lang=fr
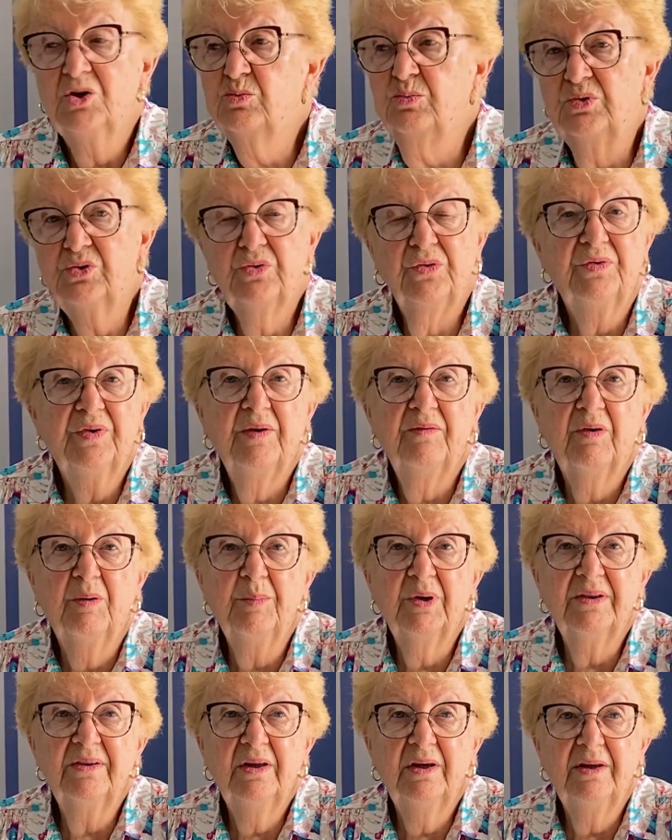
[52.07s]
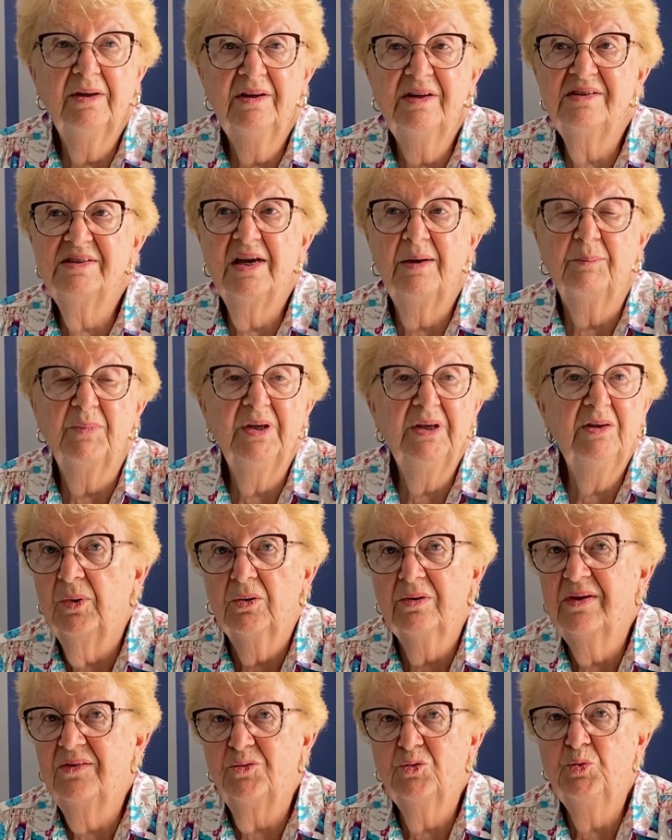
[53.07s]
Je me suis fait vraiment des, des amis.
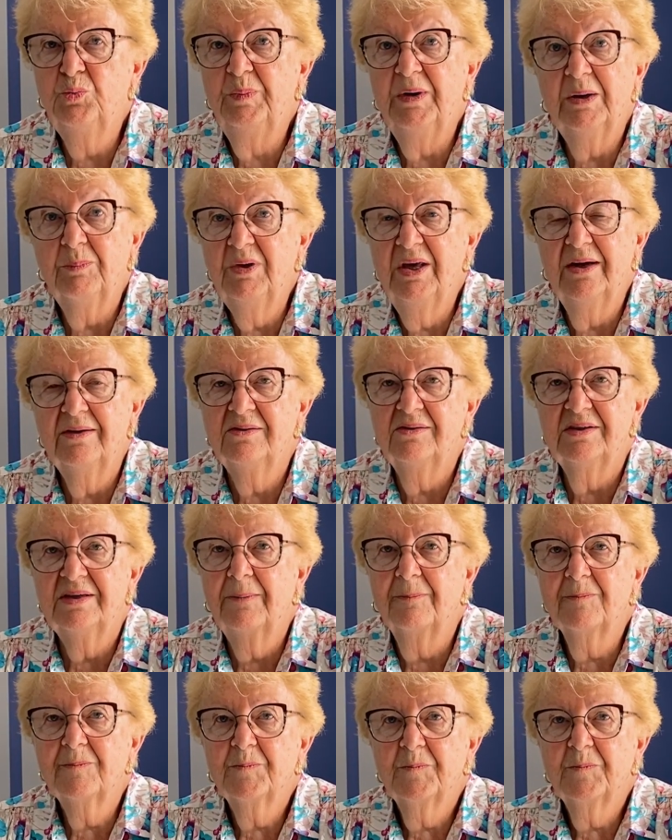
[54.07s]
On est super bien ici.